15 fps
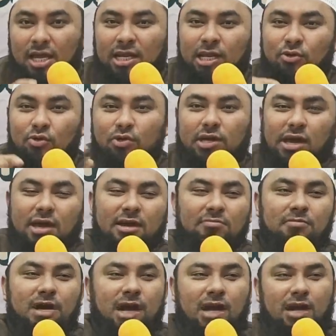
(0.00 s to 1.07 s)
ini ruqyah yang
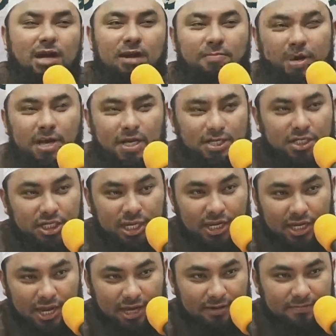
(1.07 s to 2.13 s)
mengarah kepada
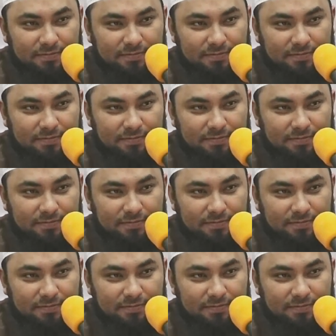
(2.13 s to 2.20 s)
kesyirikan.